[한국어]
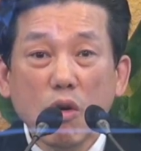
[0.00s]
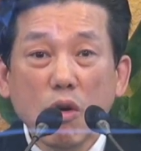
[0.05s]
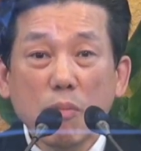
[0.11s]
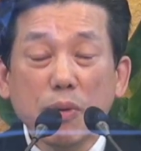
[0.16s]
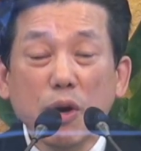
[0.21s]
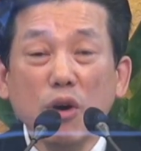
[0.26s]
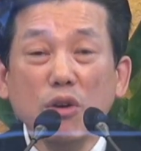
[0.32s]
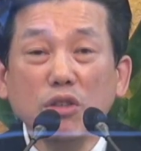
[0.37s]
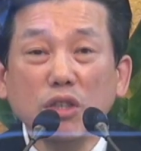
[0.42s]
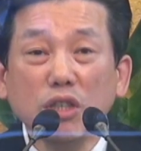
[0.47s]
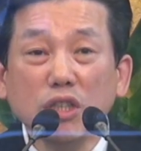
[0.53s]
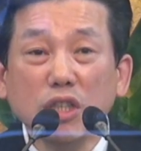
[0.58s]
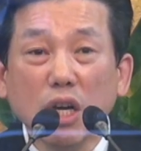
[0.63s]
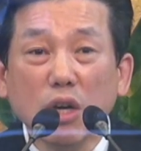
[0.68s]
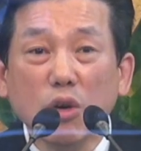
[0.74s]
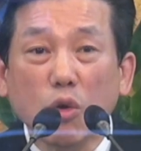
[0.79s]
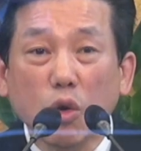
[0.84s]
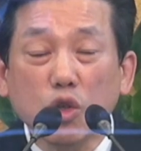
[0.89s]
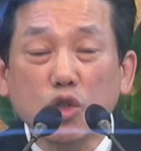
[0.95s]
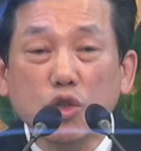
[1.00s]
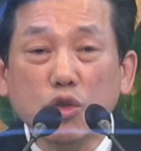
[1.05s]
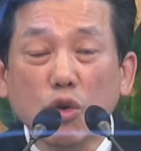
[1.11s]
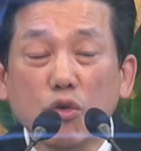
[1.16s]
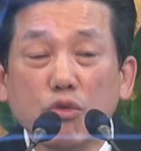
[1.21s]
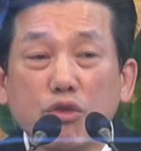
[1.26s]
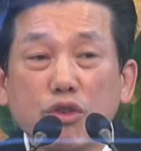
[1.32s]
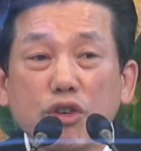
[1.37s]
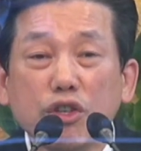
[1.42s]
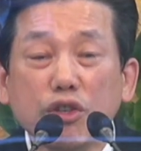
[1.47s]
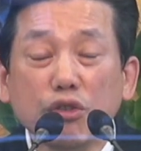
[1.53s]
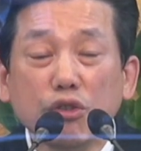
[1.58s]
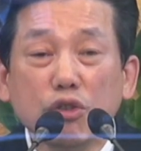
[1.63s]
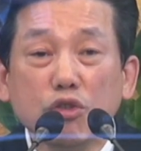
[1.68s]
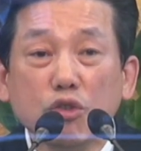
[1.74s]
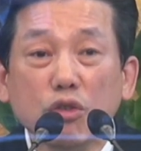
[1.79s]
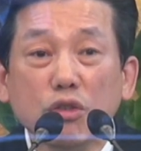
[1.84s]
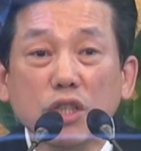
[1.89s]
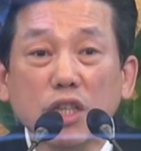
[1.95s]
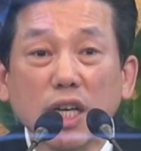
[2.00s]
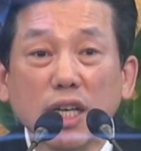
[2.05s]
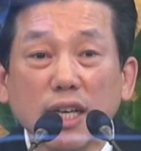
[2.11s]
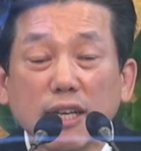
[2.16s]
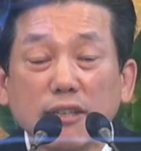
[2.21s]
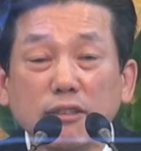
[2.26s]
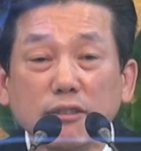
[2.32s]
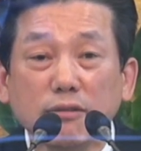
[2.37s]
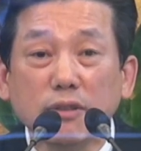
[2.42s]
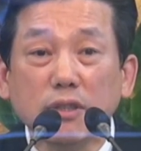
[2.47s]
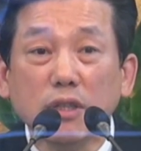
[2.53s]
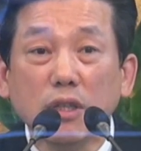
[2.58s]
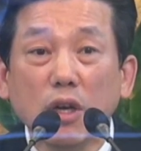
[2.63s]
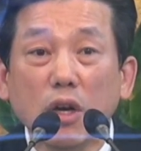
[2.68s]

병든 자를 고치고 귀신을 쫓아내는